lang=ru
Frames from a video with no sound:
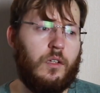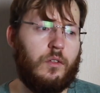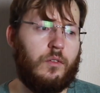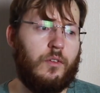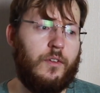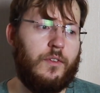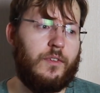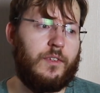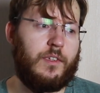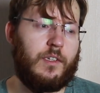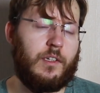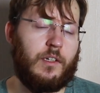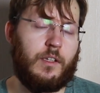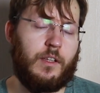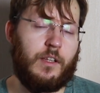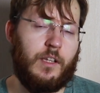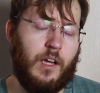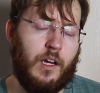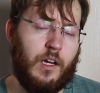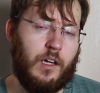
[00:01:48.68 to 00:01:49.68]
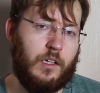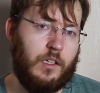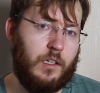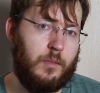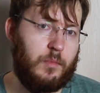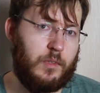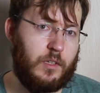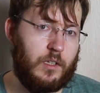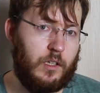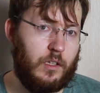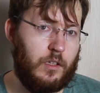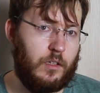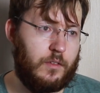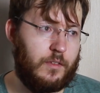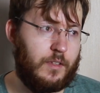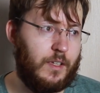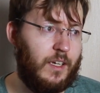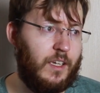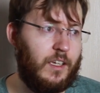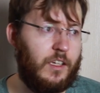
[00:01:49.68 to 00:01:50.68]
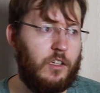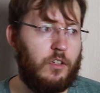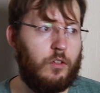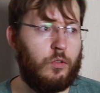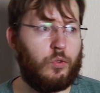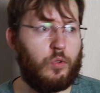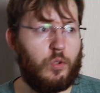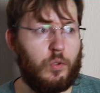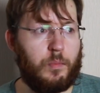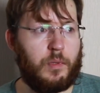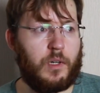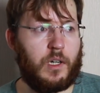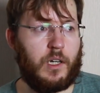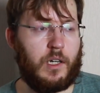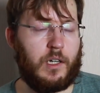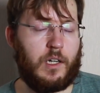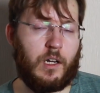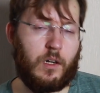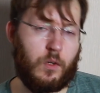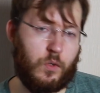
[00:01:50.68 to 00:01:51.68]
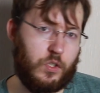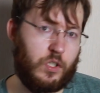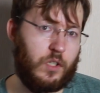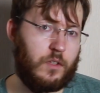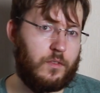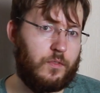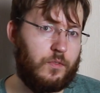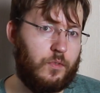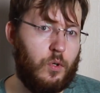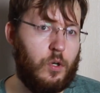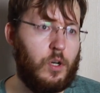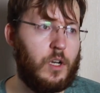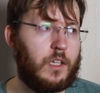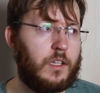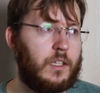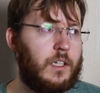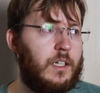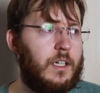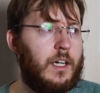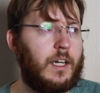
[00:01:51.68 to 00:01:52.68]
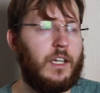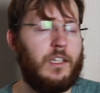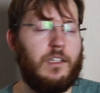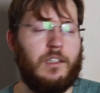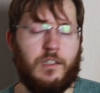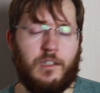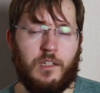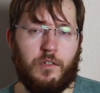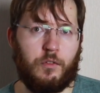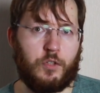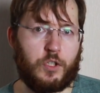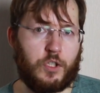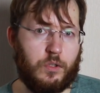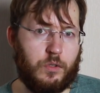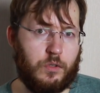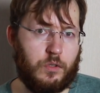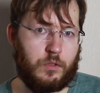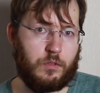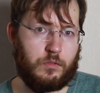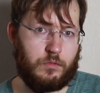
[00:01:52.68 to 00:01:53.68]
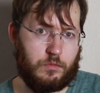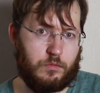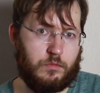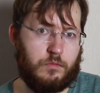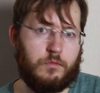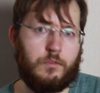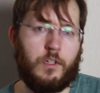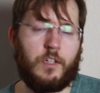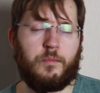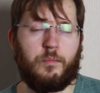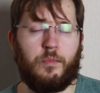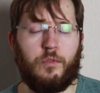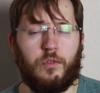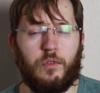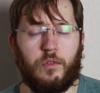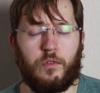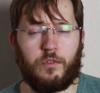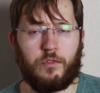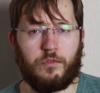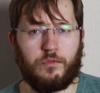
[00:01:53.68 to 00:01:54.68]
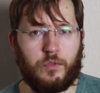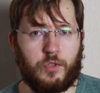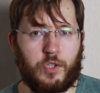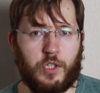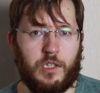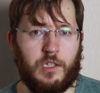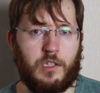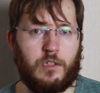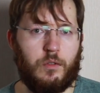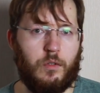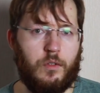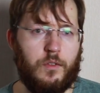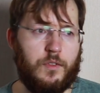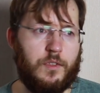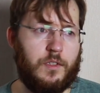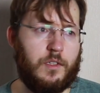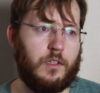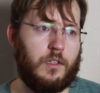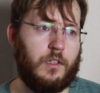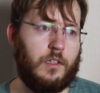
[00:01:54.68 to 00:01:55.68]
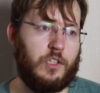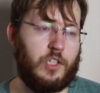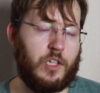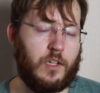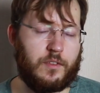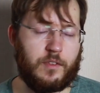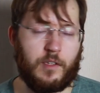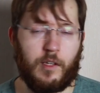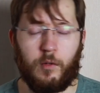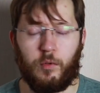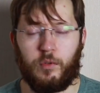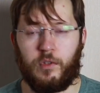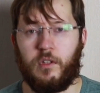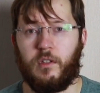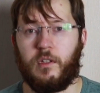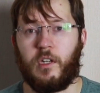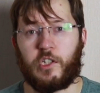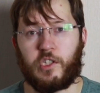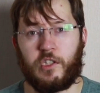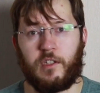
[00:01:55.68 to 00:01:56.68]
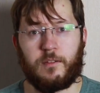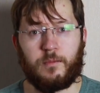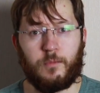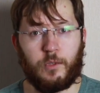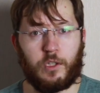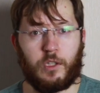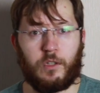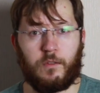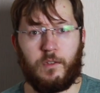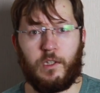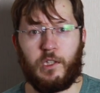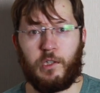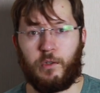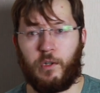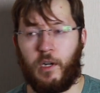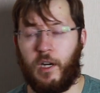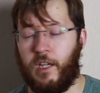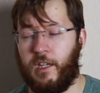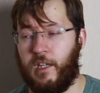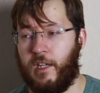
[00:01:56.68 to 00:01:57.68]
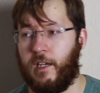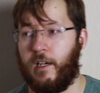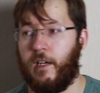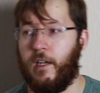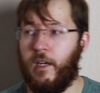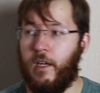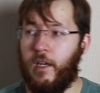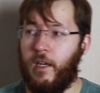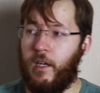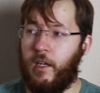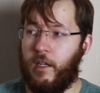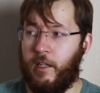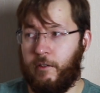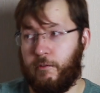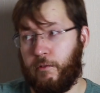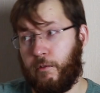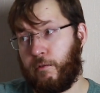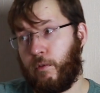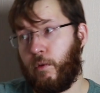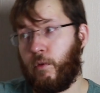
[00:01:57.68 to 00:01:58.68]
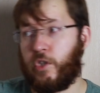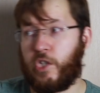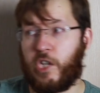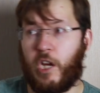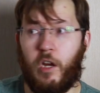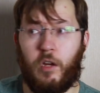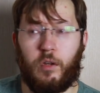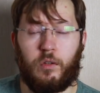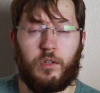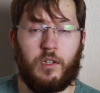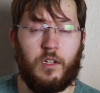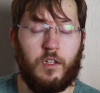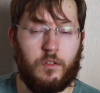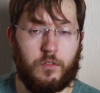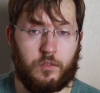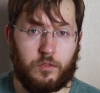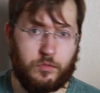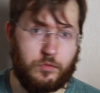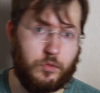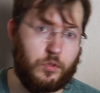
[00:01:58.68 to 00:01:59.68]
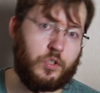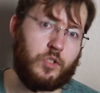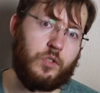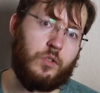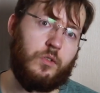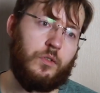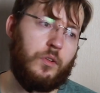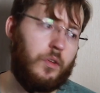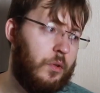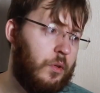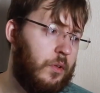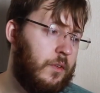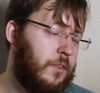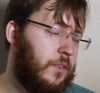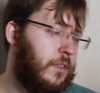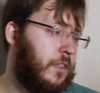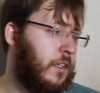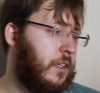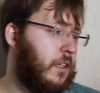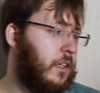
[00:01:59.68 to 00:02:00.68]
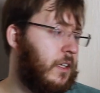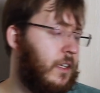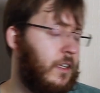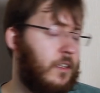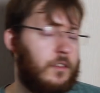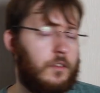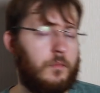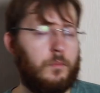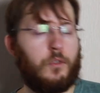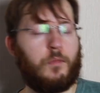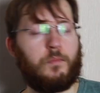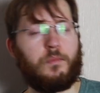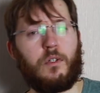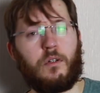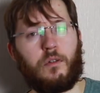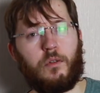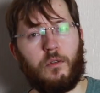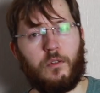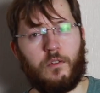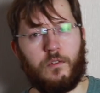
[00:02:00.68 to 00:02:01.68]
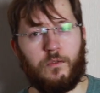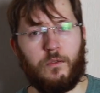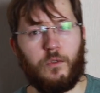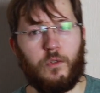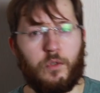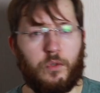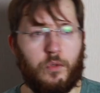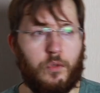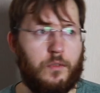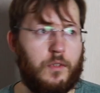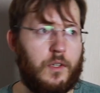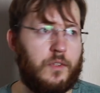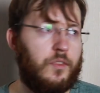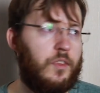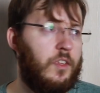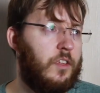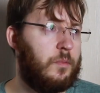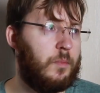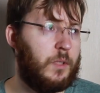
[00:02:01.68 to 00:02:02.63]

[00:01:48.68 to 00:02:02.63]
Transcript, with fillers: То есть э, для именно цели YouTube хороший звук это гарантия того, что ну, вас будут слушать. То есть э, часто люди даже не смотрят видео, они его включают и слушают. То есть э, если будет плохой звук, то вас не